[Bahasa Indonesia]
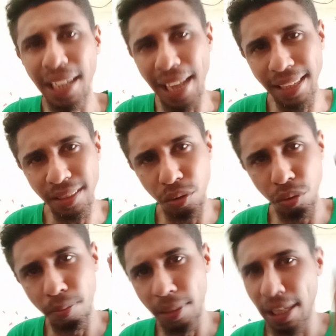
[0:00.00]

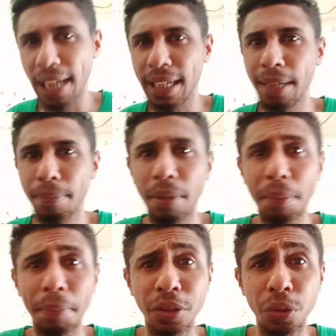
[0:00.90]
langsung menghadap
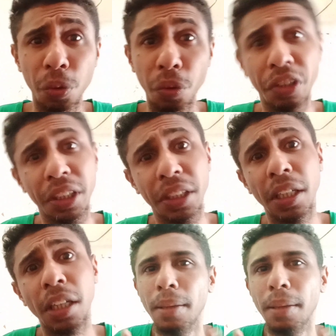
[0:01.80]
Bapak Jokowi.